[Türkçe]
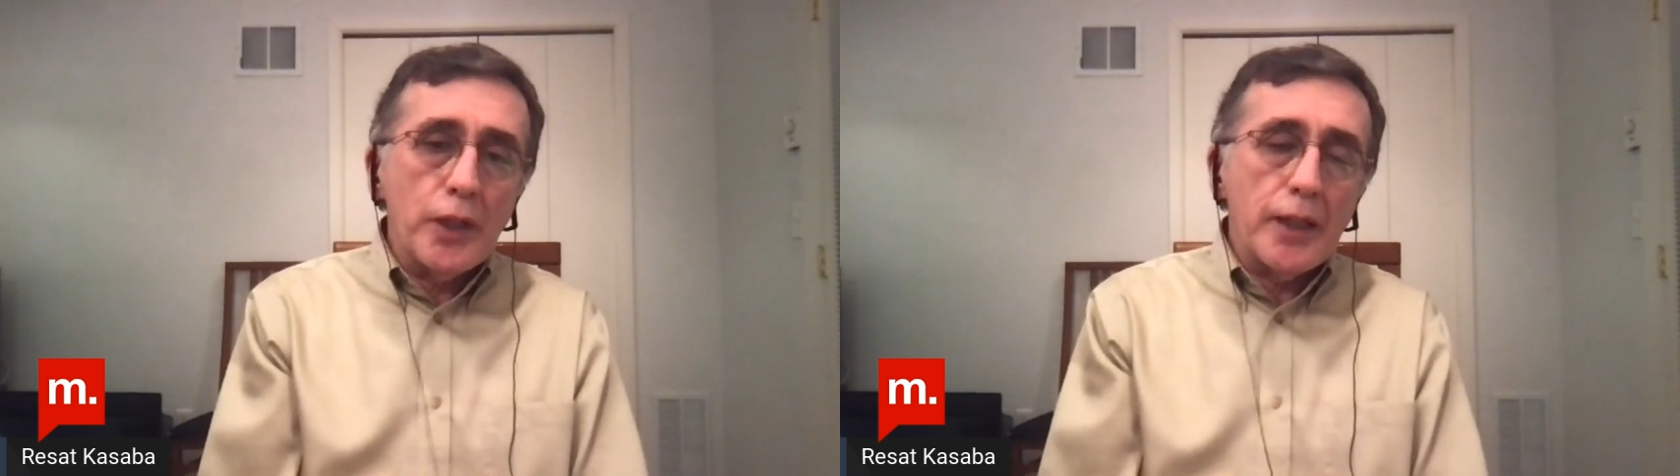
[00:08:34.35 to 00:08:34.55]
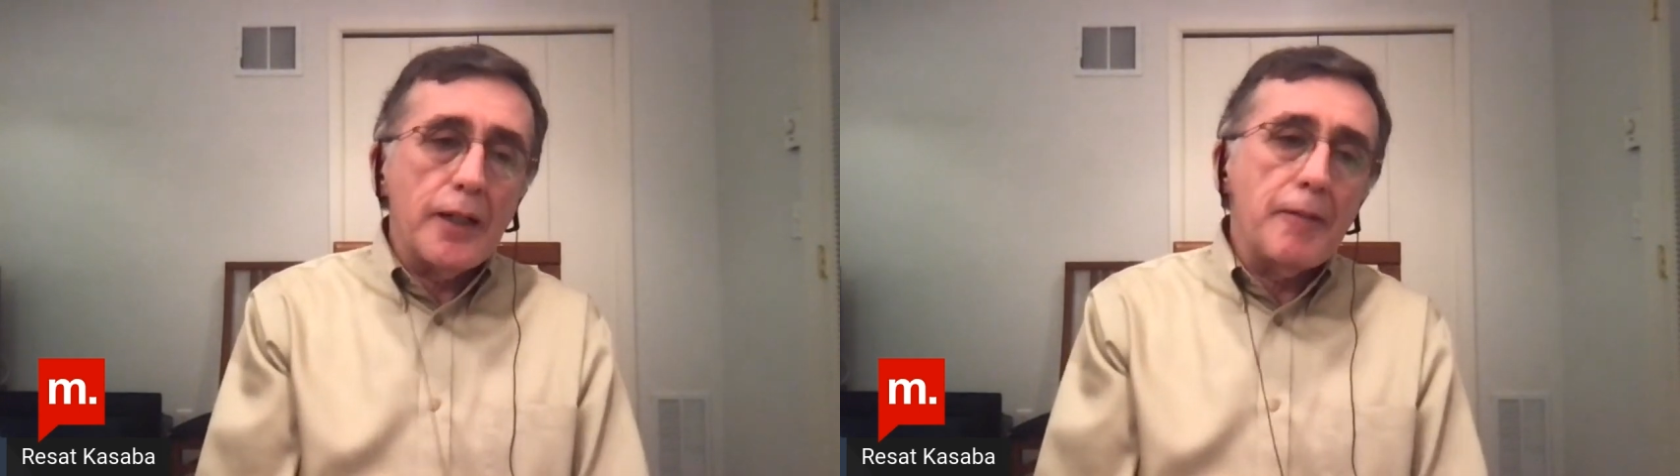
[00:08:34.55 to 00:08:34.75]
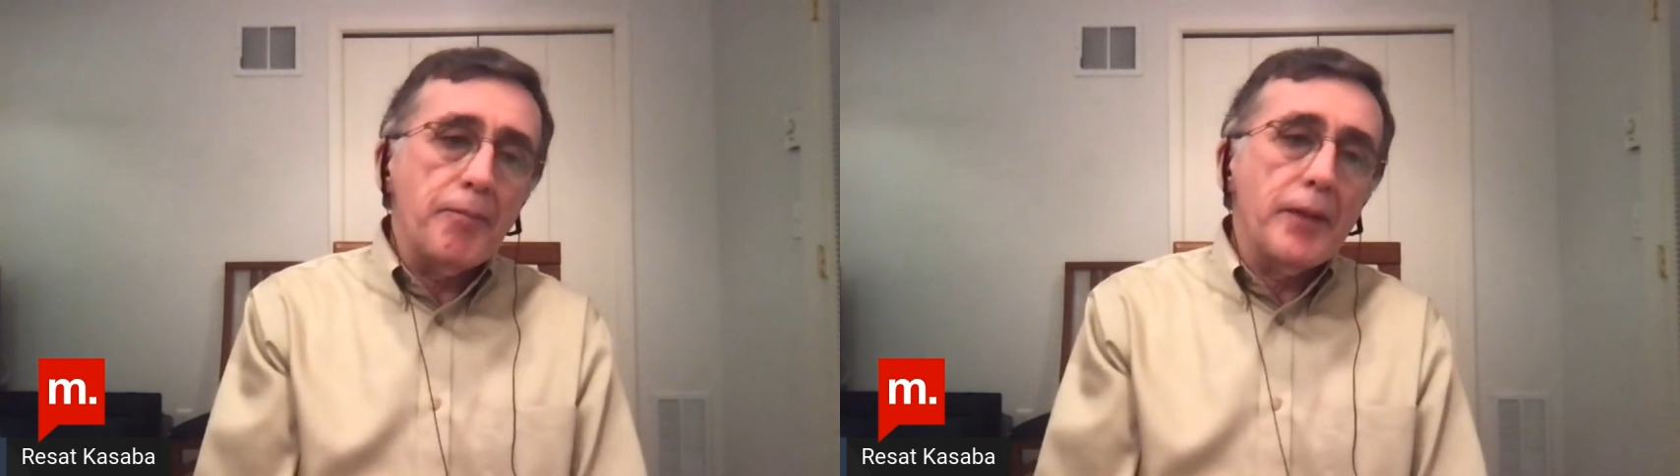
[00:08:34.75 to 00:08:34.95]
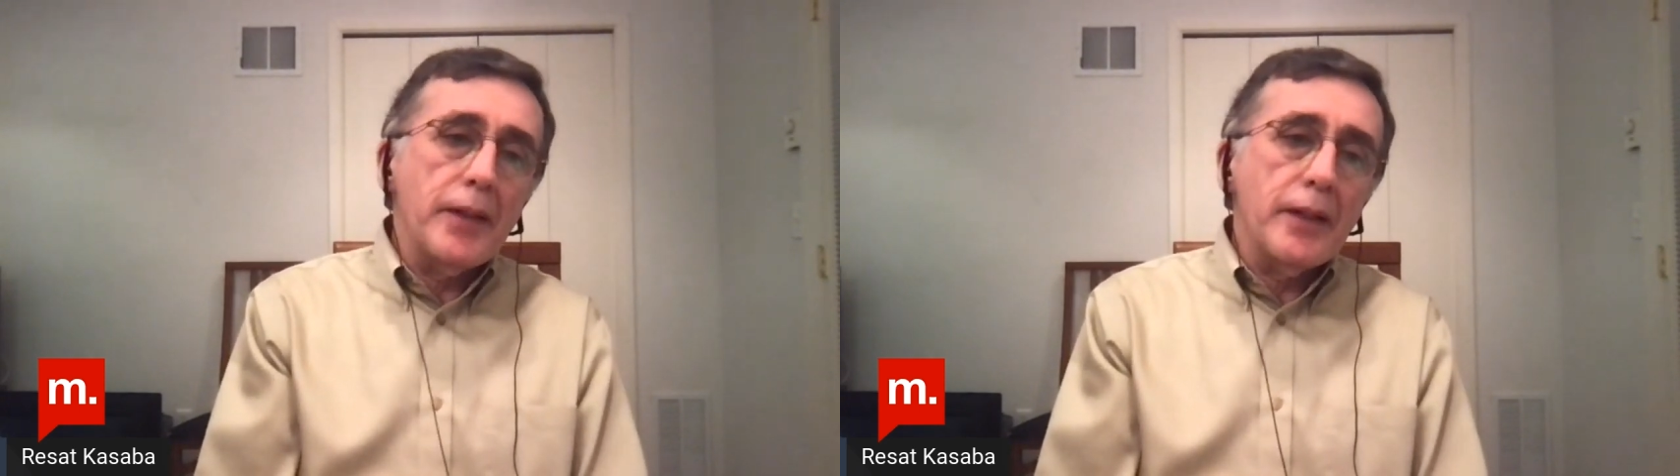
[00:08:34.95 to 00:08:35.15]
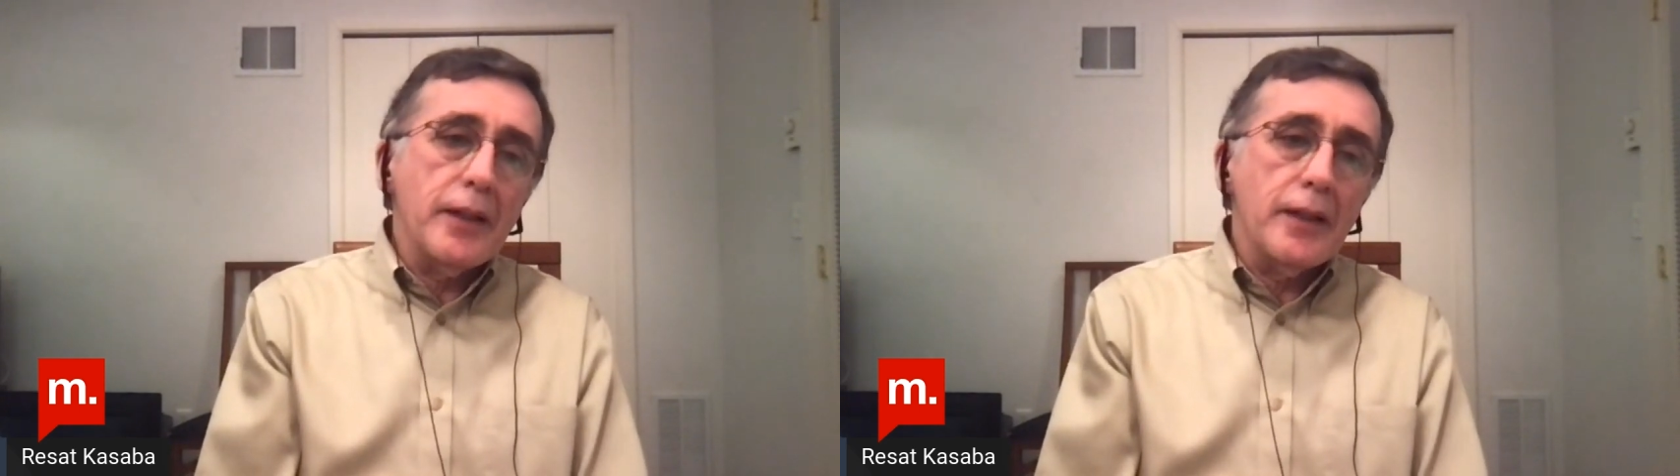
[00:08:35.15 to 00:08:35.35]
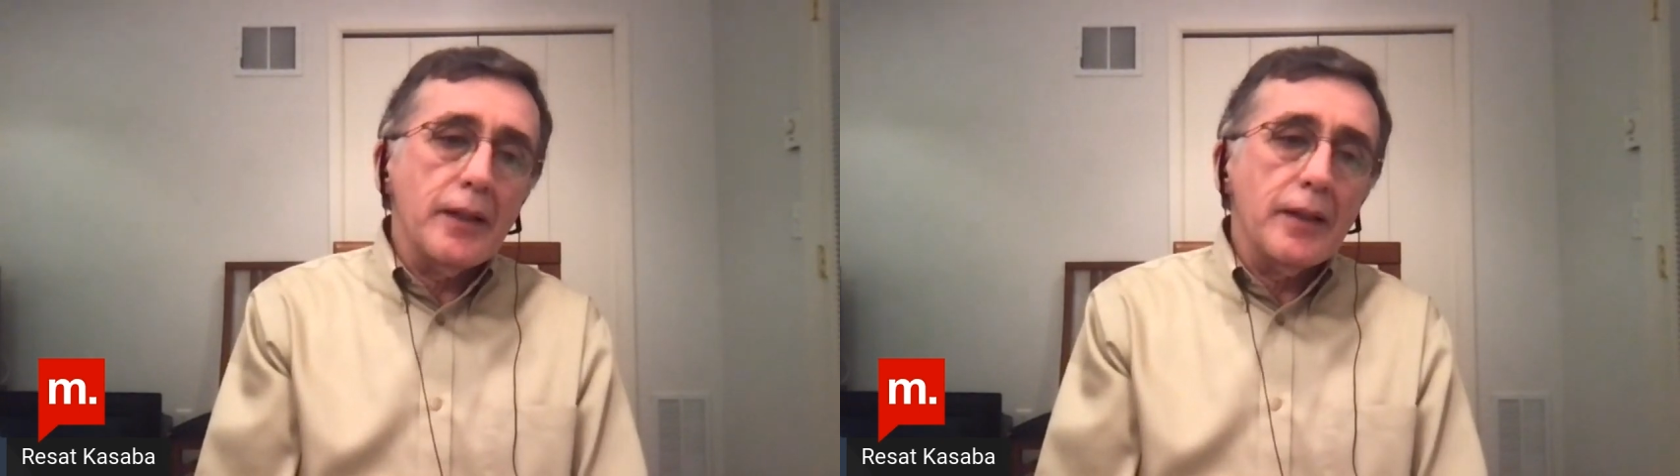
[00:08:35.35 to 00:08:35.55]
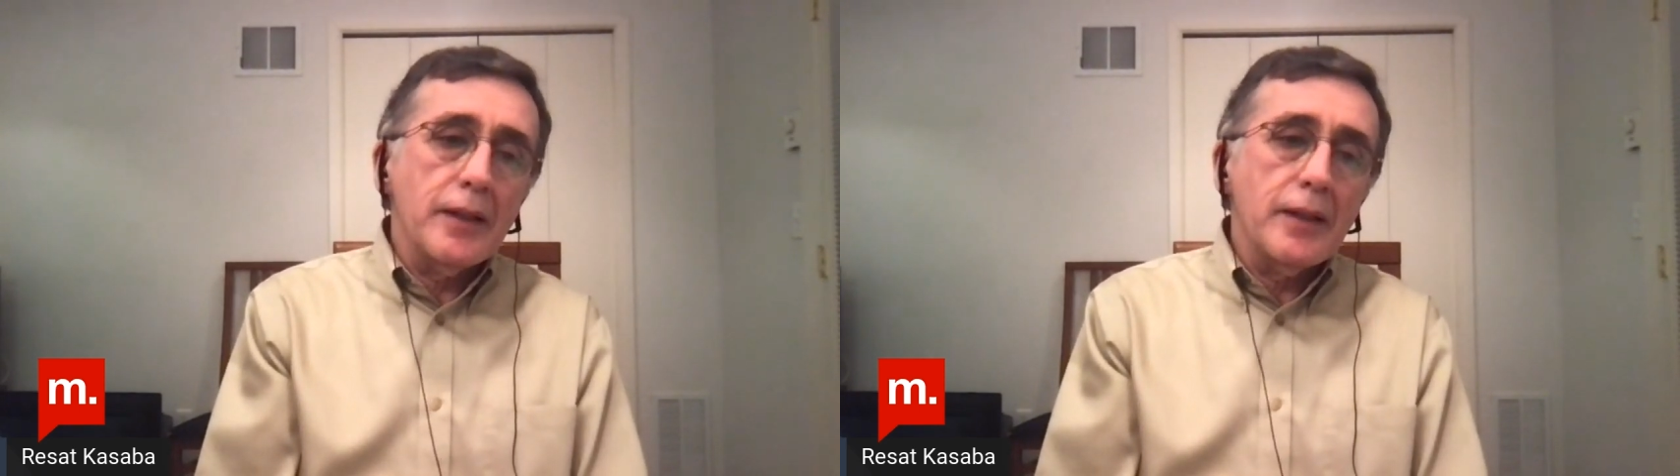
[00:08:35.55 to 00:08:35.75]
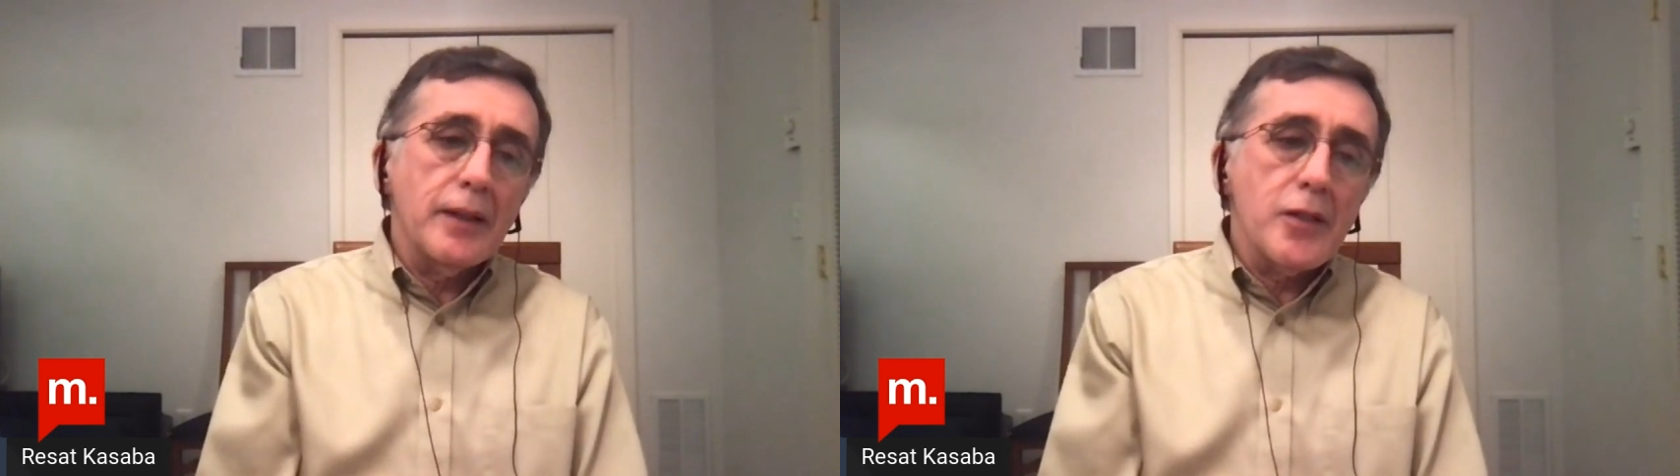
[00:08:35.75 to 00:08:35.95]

da e,